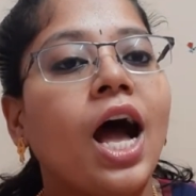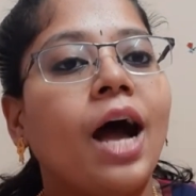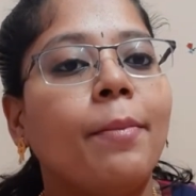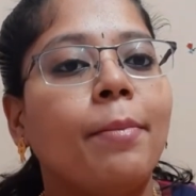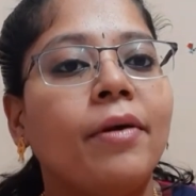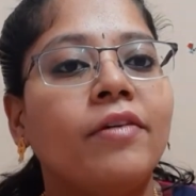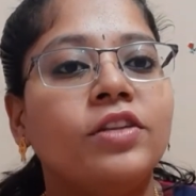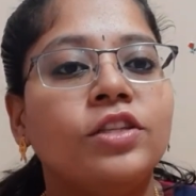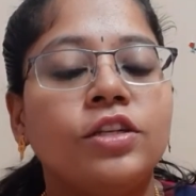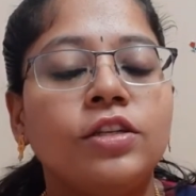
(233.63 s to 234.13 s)

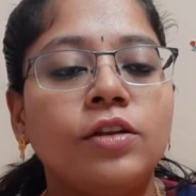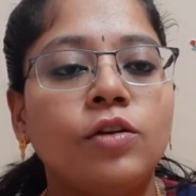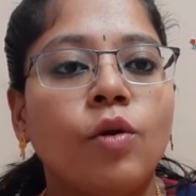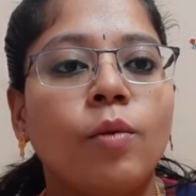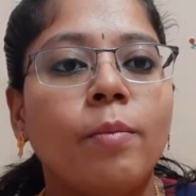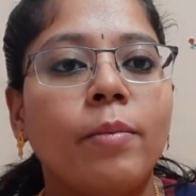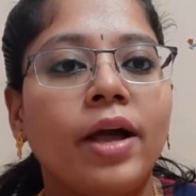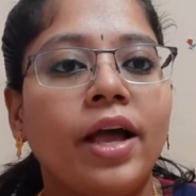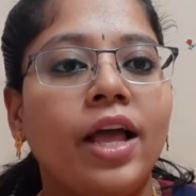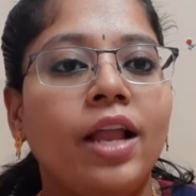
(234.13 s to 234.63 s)
அப்போ வந்துட்டு
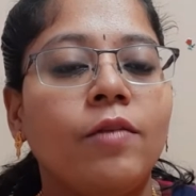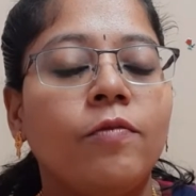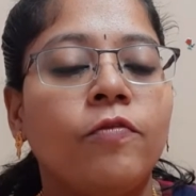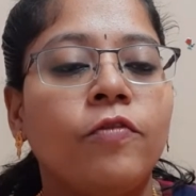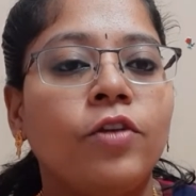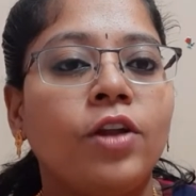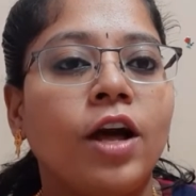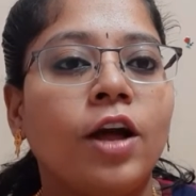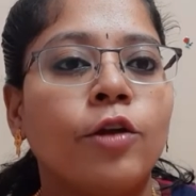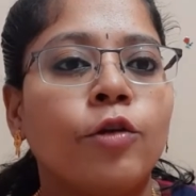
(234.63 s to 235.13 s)
ரொம்ப
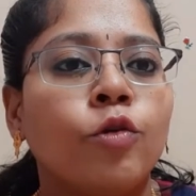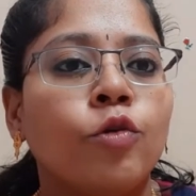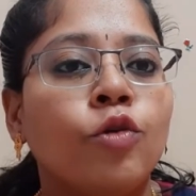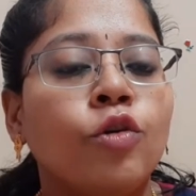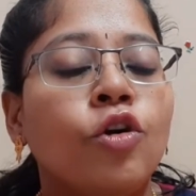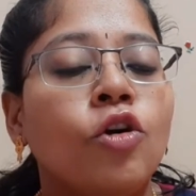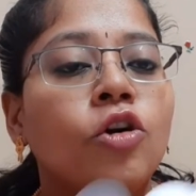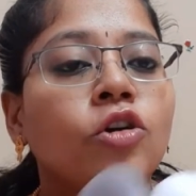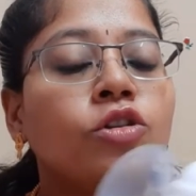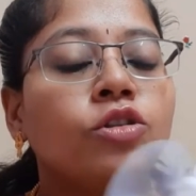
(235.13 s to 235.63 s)
ஹெல்ப்ஃபுல்லாக
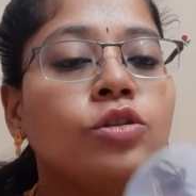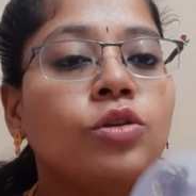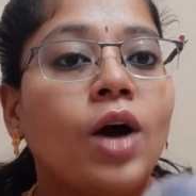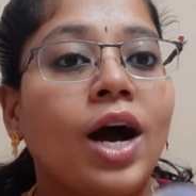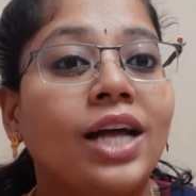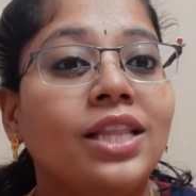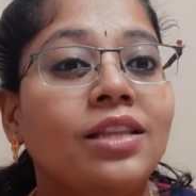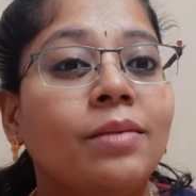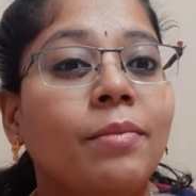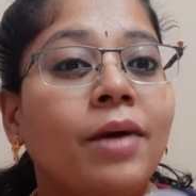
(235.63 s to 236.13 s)
இருக்கும் ஸோ
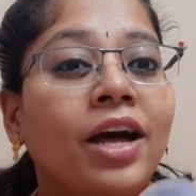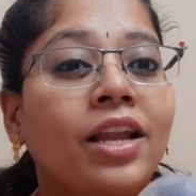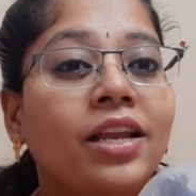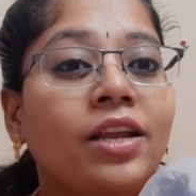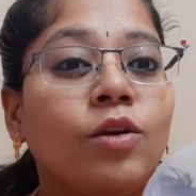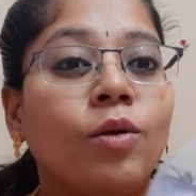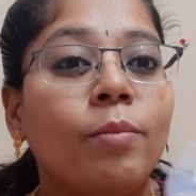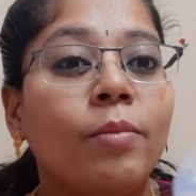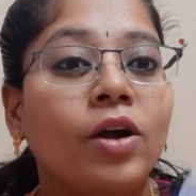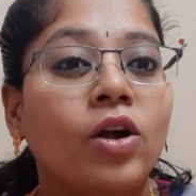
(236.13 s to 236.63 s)
அந்த மாதிரி
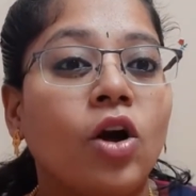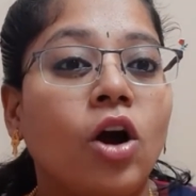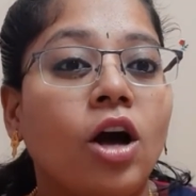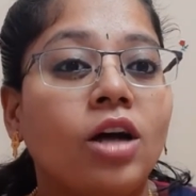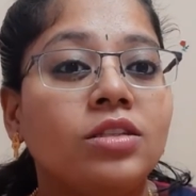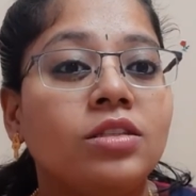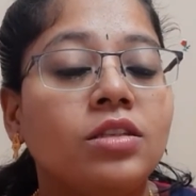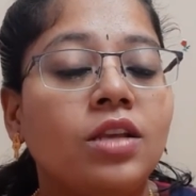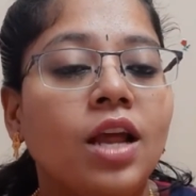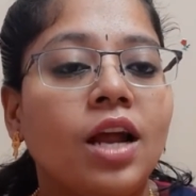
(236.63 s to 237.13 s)
ரொம்ப
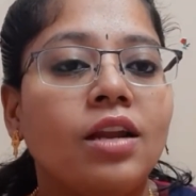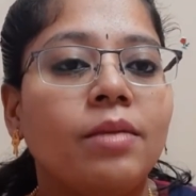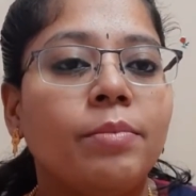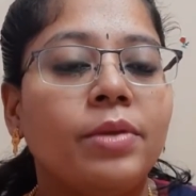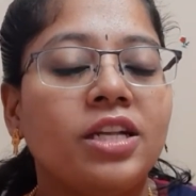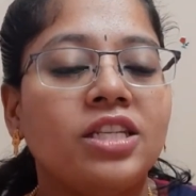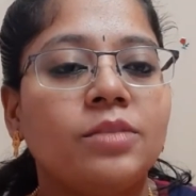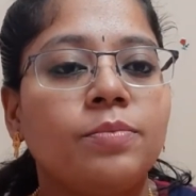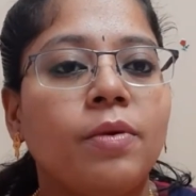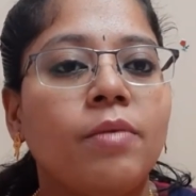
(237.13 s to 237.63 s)
காஸ்ட்லியான
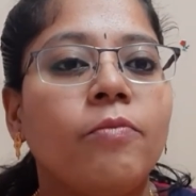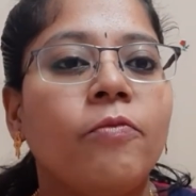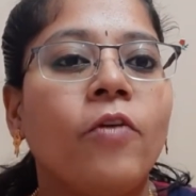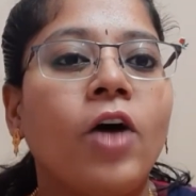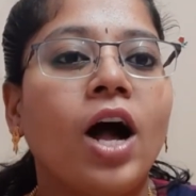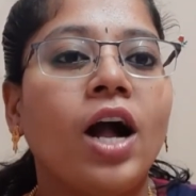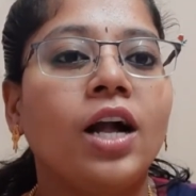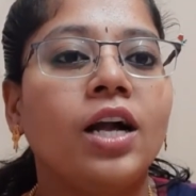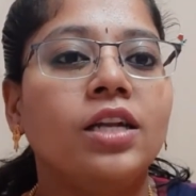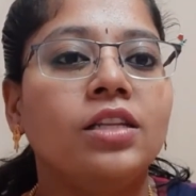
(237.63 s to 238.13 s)
பிரெஸ் பம்ப்
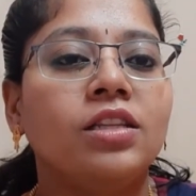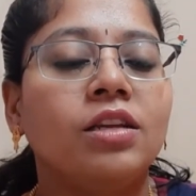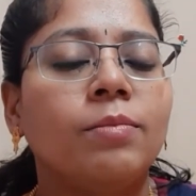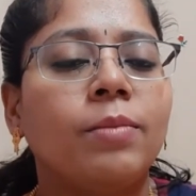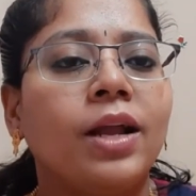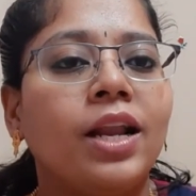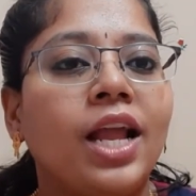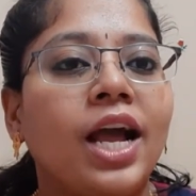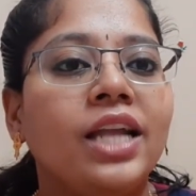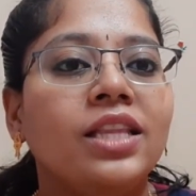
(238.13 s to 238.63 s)
வாங்கிறதுக்கு
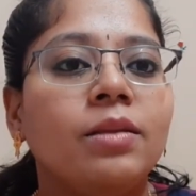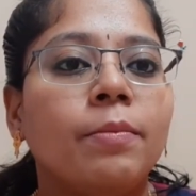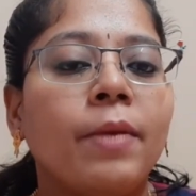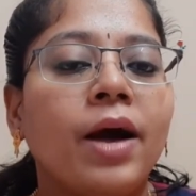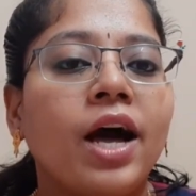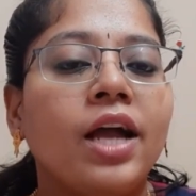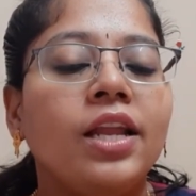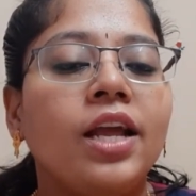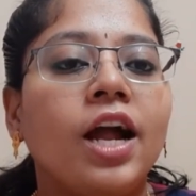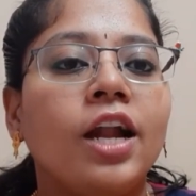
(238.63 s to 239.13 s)
பதிலாக இந்த
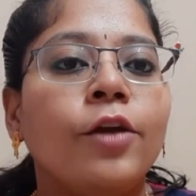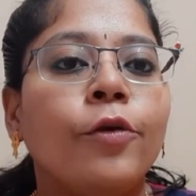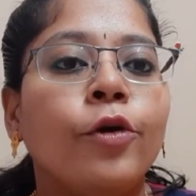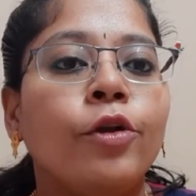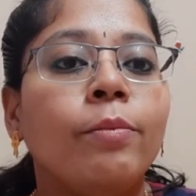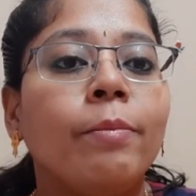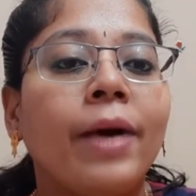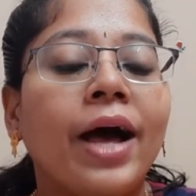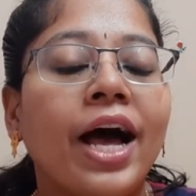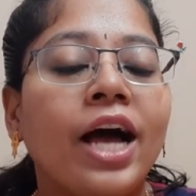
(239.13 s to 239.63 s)
மாதிரியான
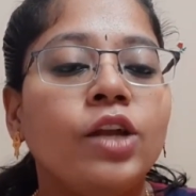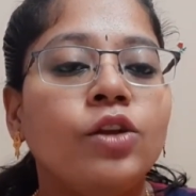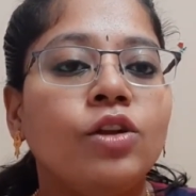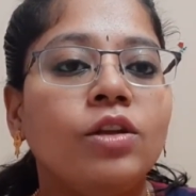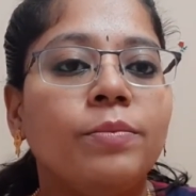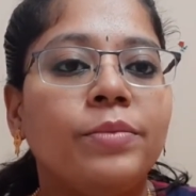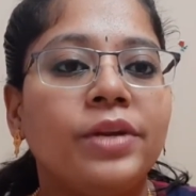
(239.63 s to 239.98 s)
ஒரு மேனுவல்